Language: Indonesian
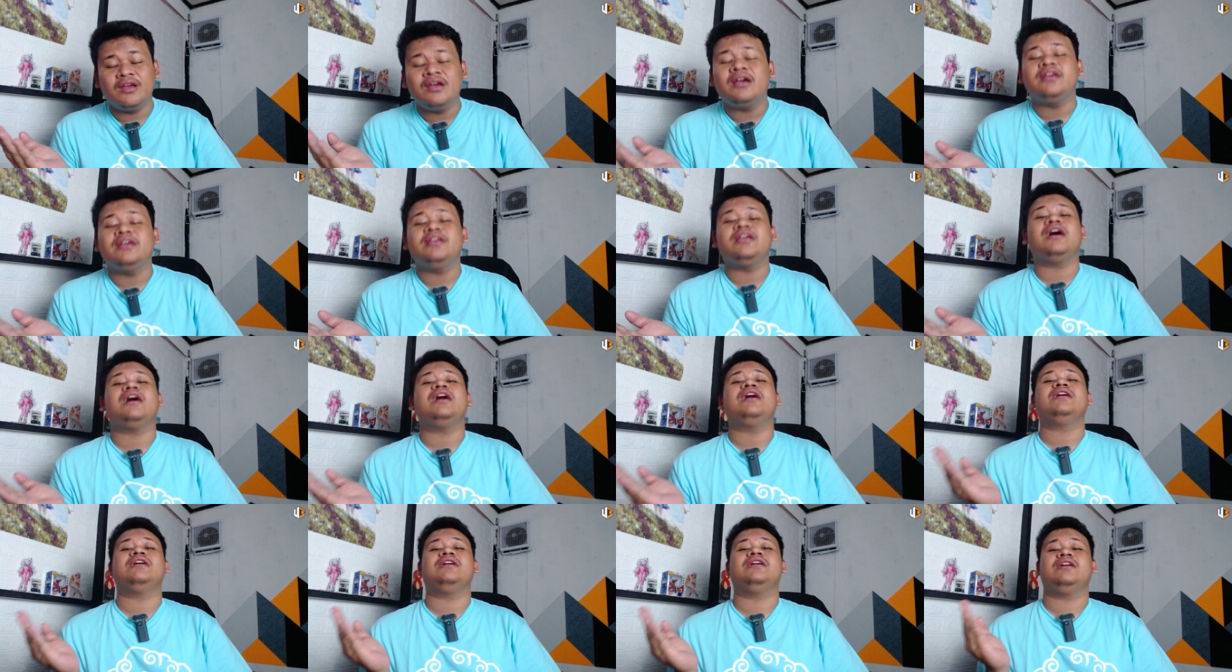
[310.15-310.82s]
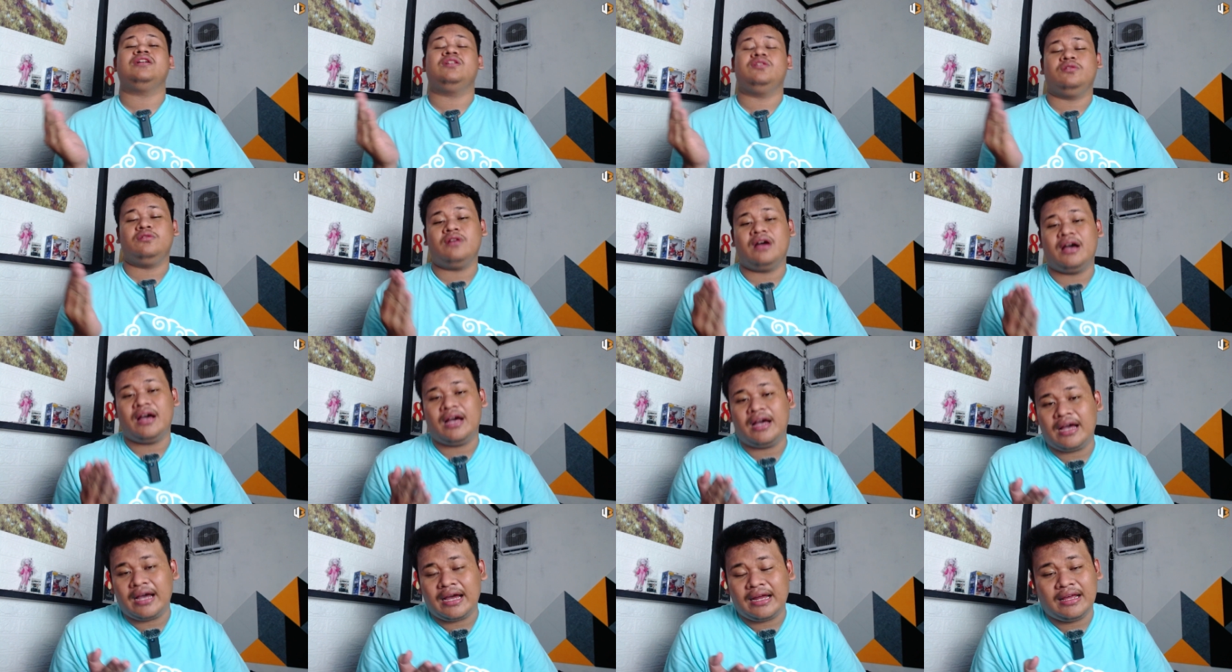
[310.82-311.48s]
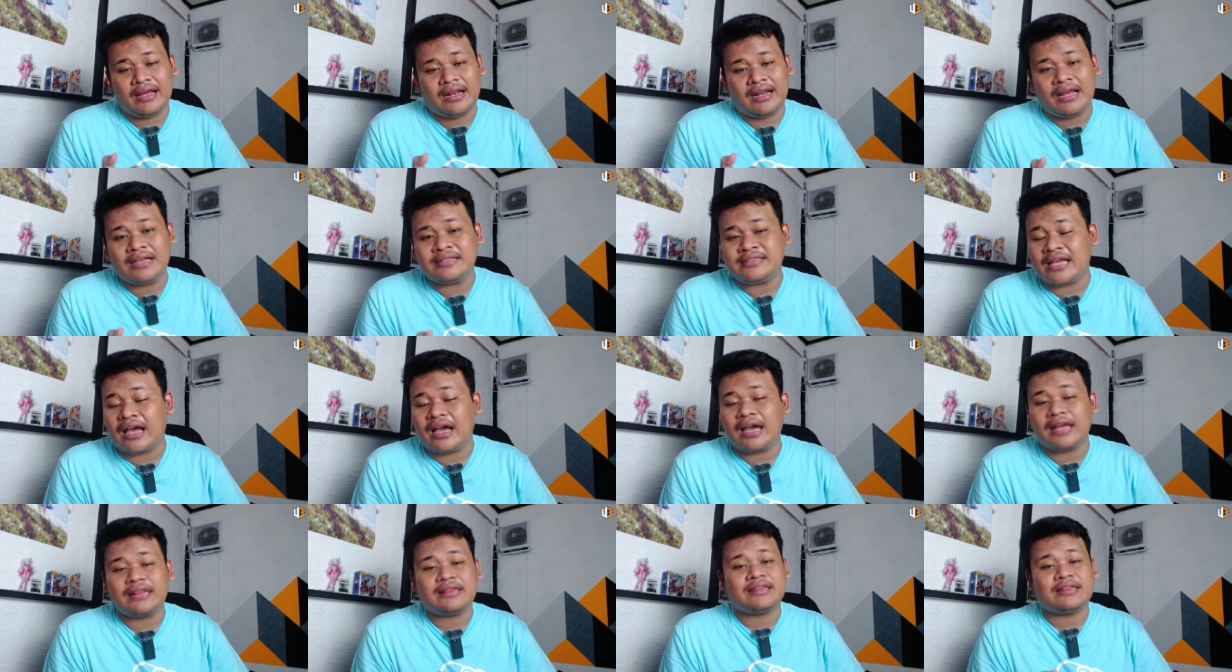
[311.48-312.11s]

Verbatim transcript: Yang kedua adalah sangat